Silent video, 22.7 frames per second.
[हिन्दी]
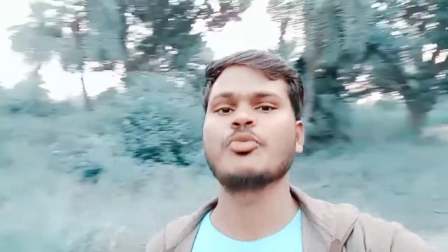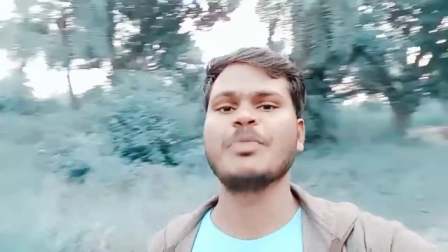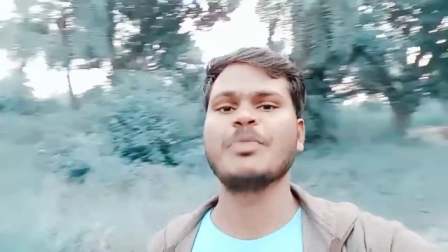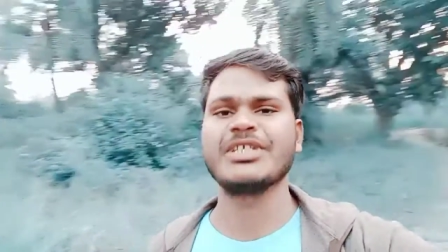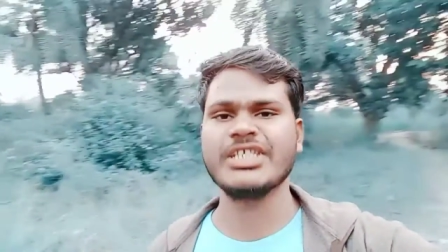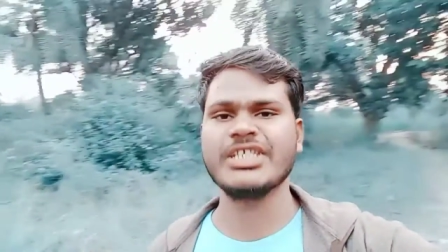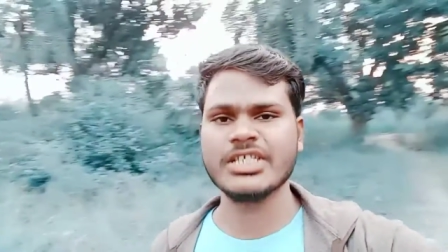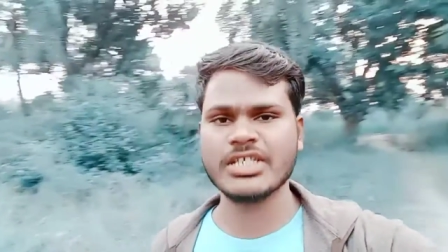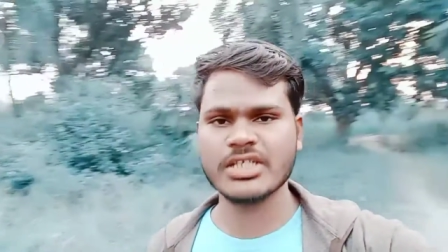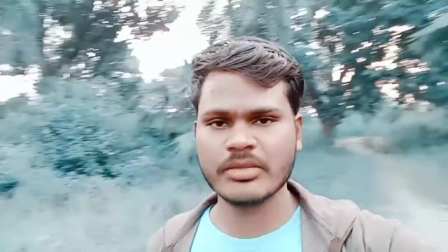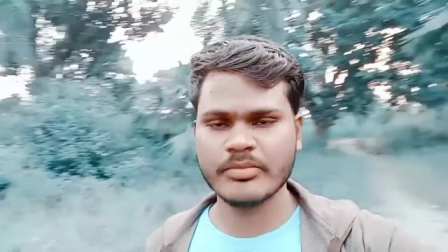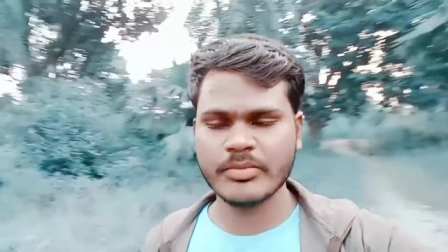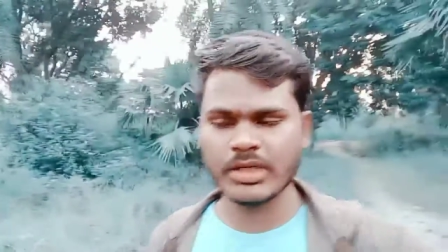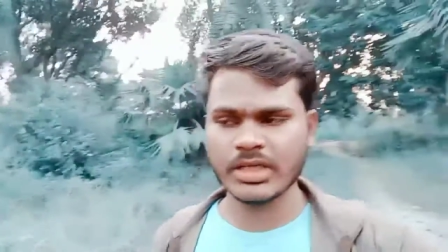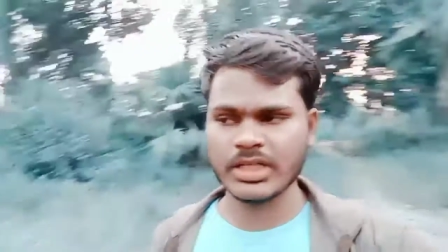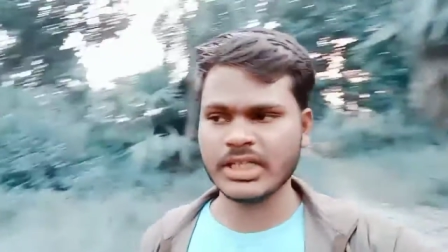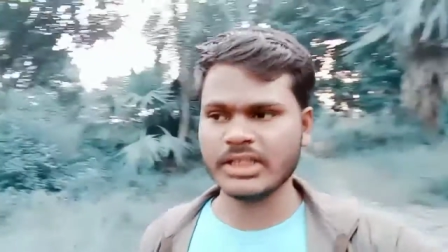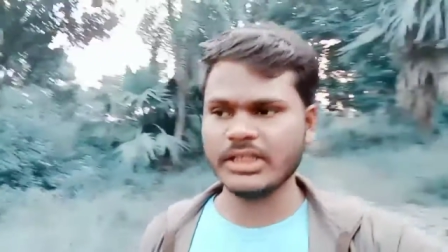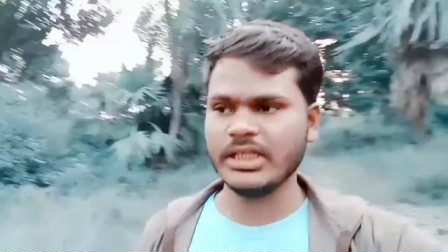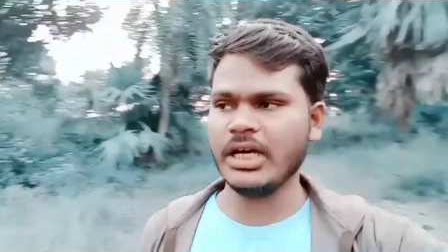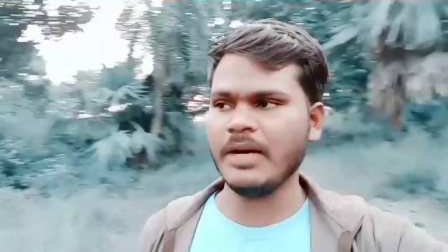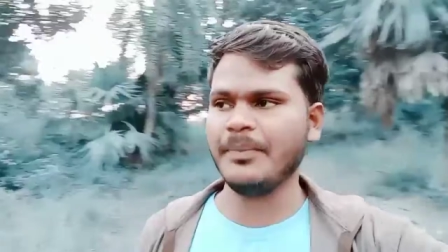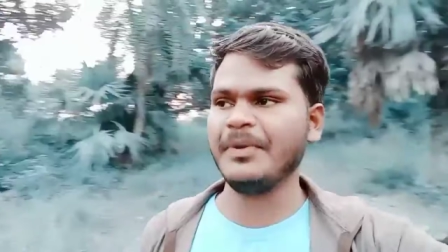25 नंबर का
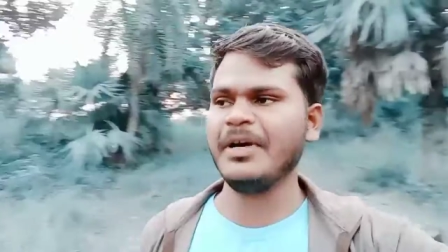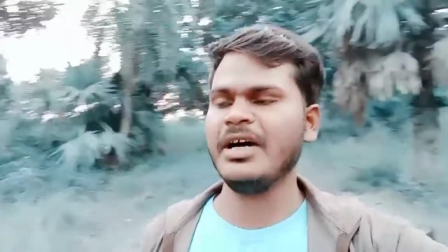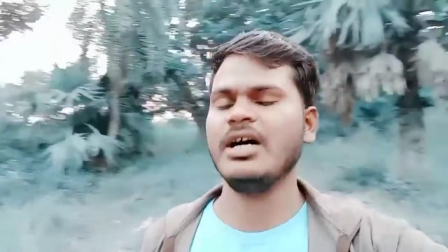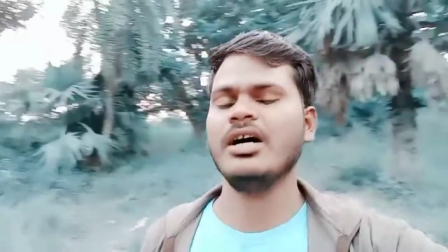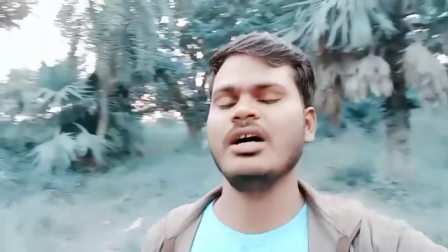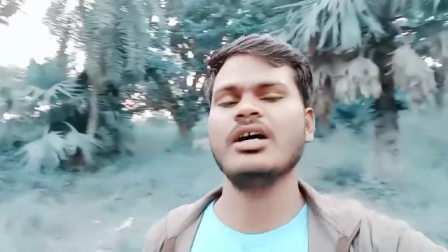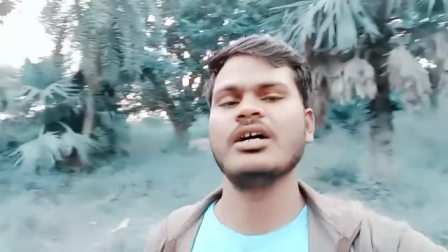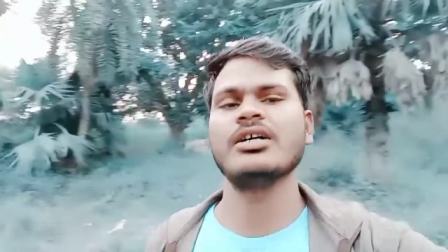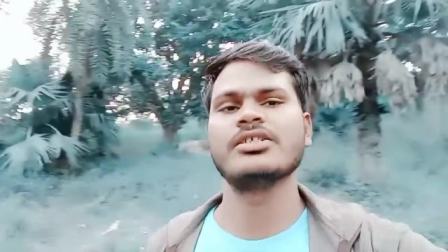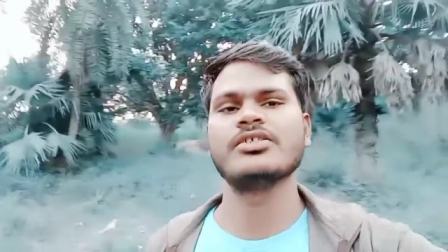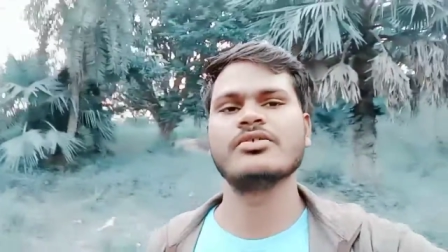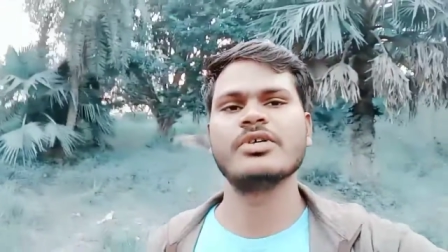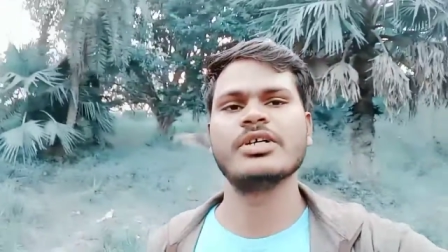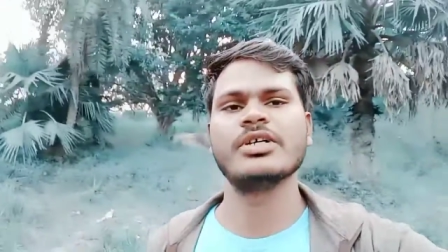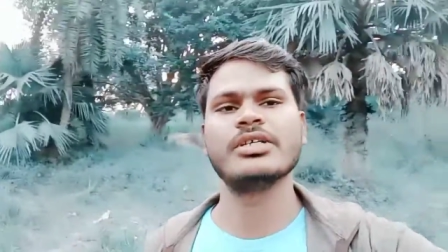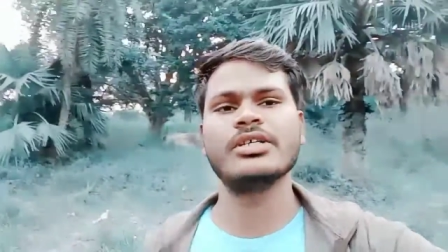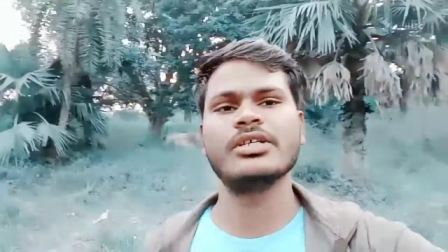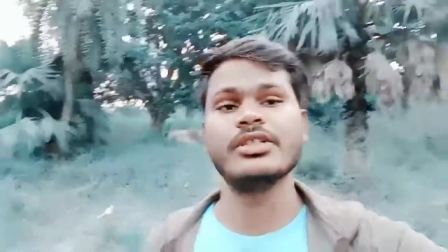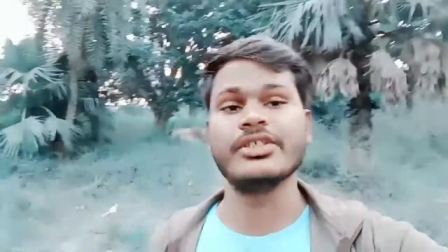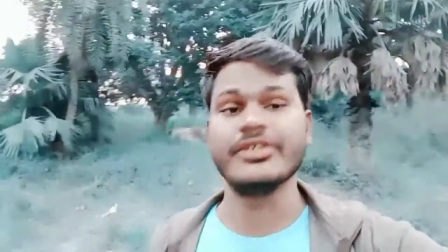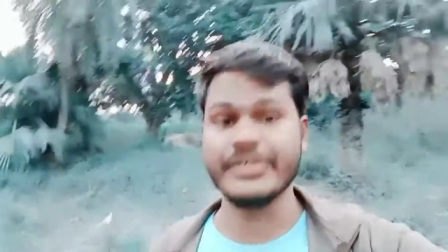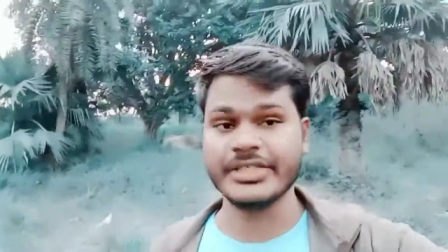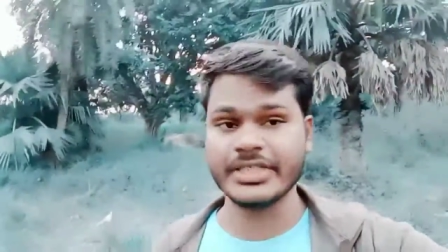था आपका जो है कि
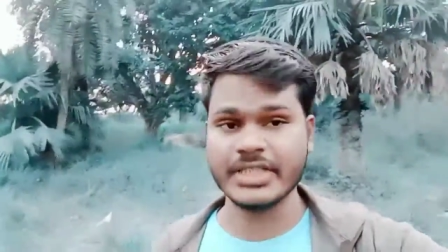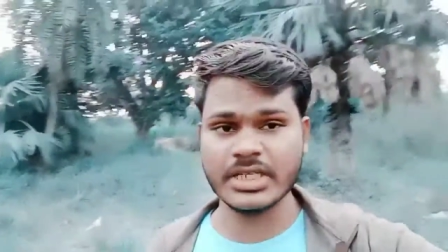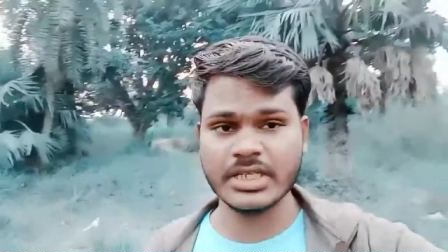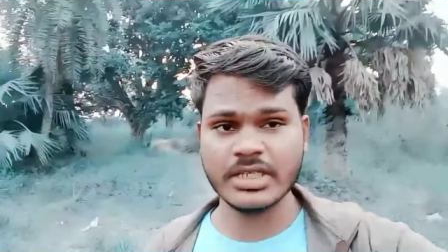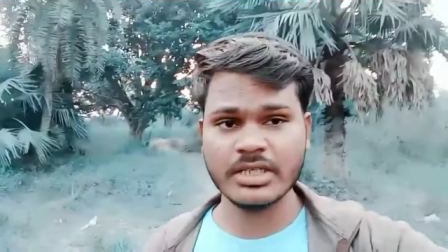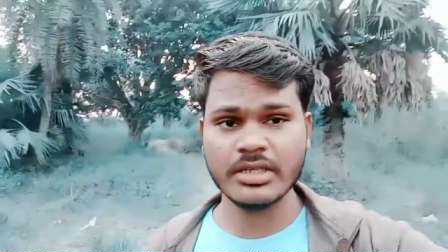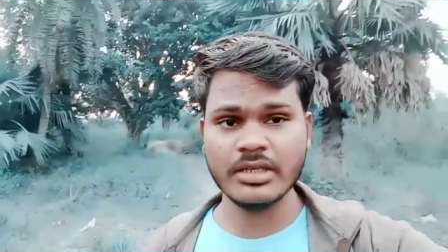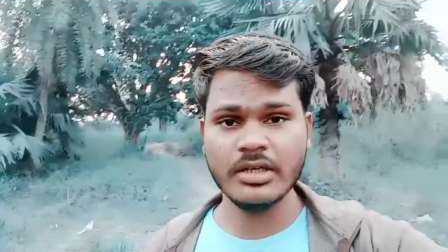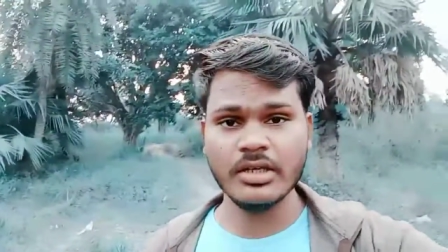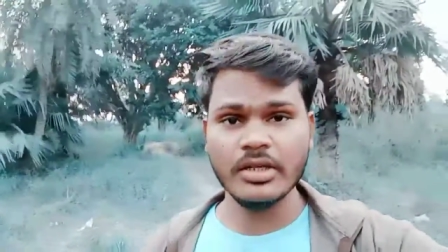रीजनिंग